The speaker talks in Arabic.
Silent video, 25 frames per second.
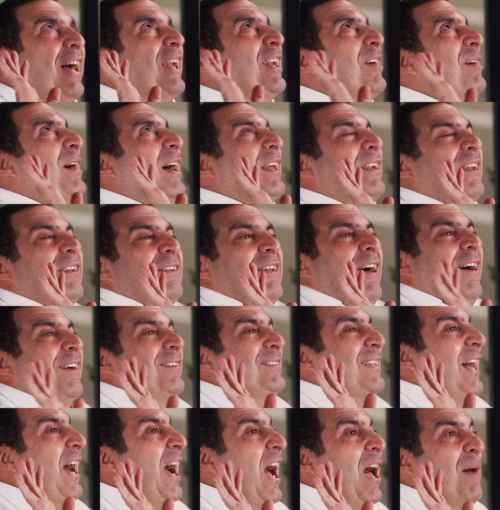أنا, أنا
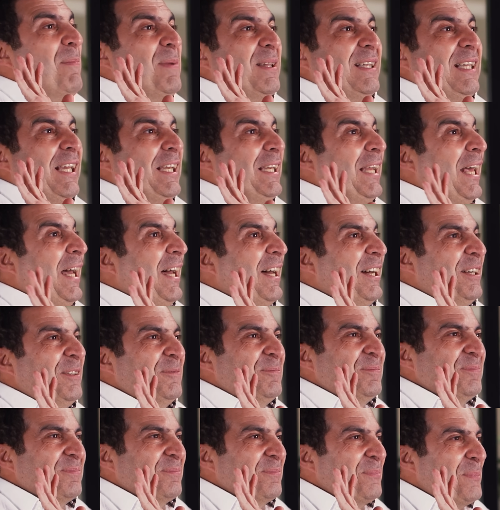النهاردة عابد لله
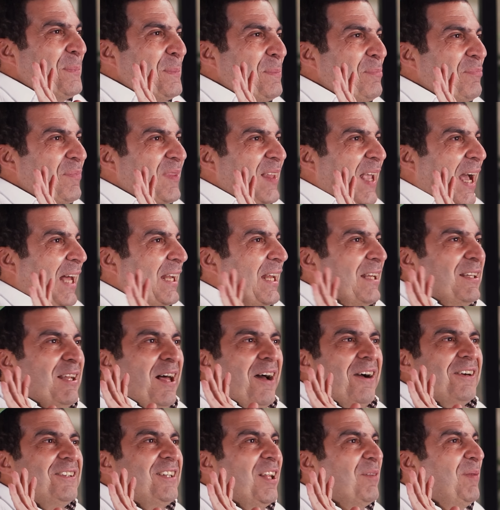أنا
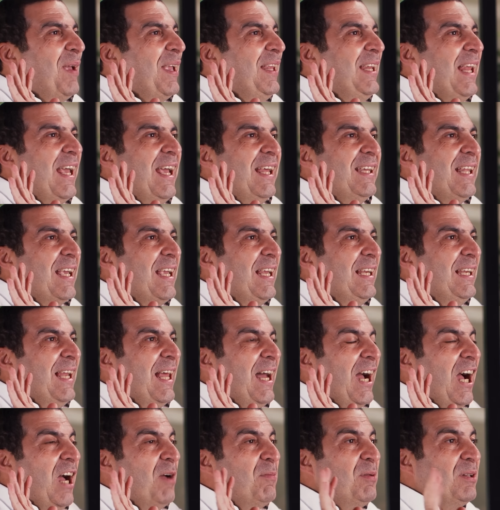النهاردة بين يدي الله
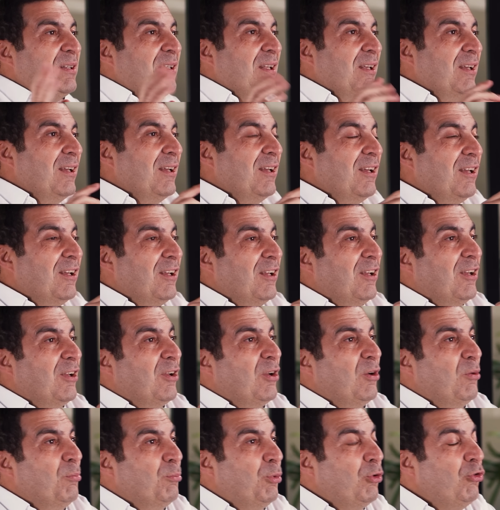عابد
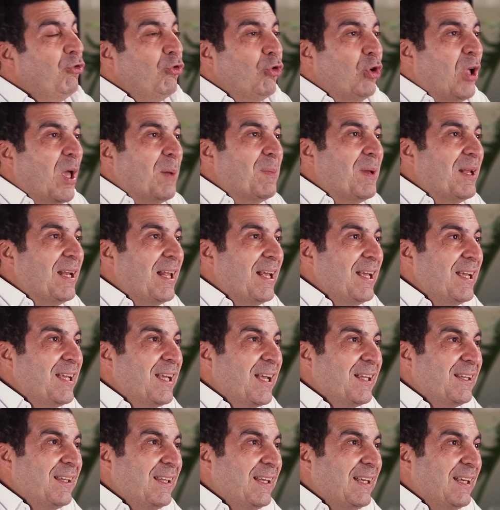بصوا يا
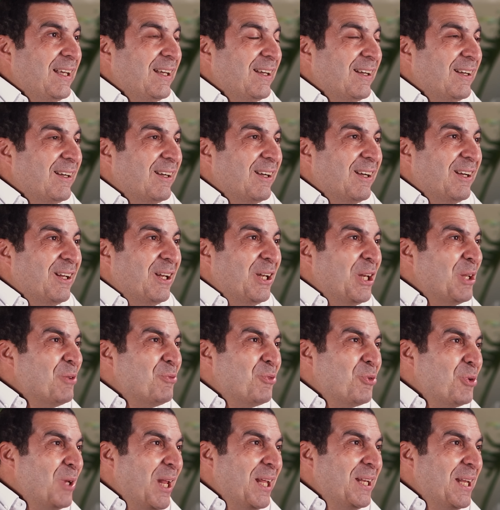ملائكتي
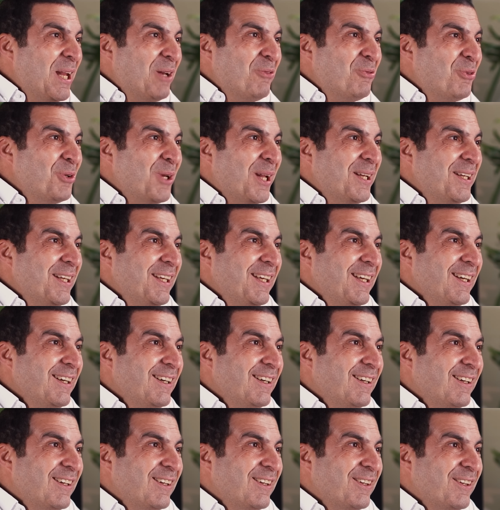لفلانة الفلانية
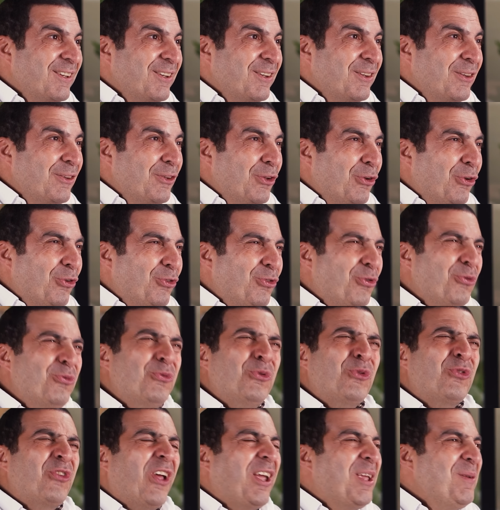
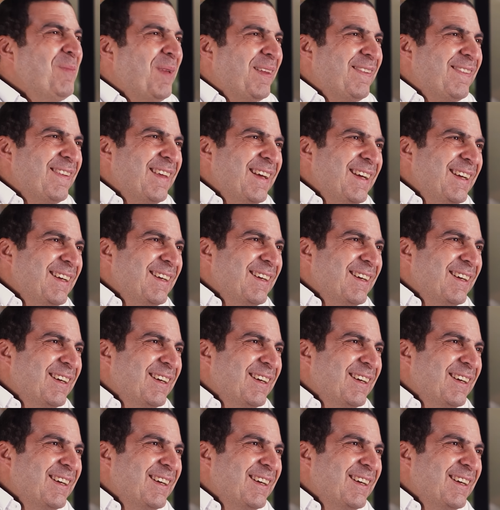شوفوا صايمة ازاي